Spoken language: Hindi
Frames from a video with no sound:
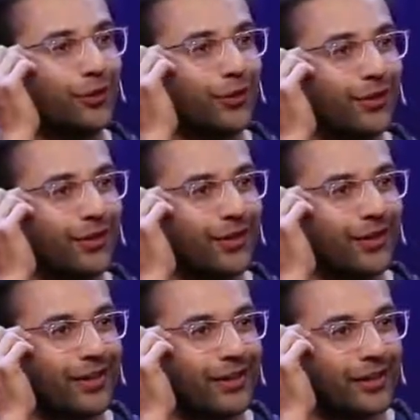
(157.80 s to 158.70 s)

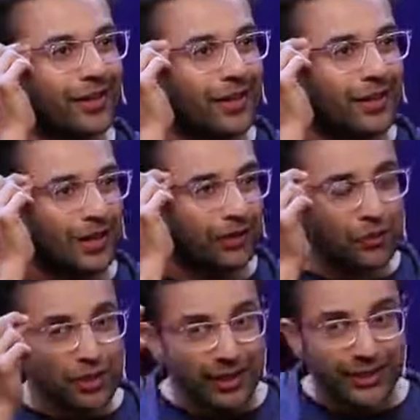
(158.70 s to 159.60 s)
राइट
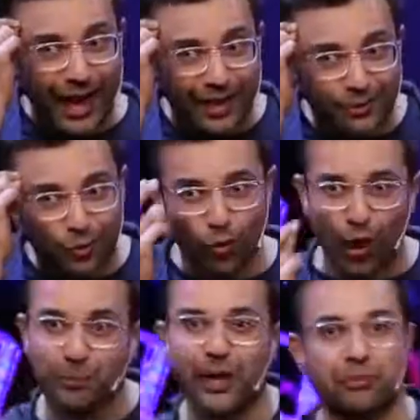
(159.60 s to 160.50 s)
इफ यू से दैट तो
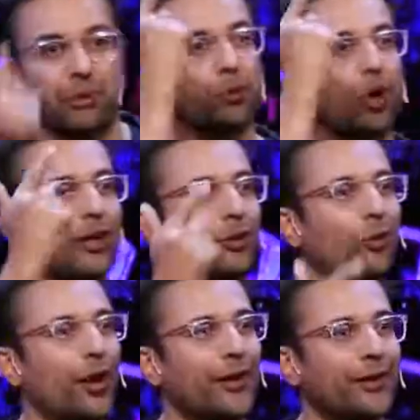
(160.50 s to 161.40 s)
वो आपके हाथ में पूरा
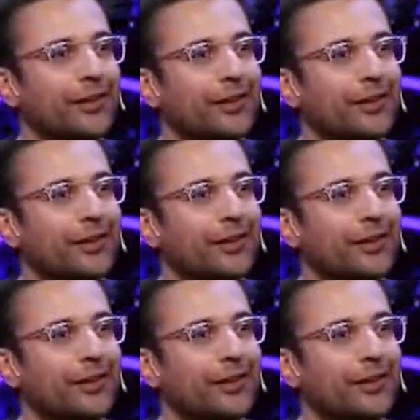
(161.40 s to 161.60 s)
कंट्रोल है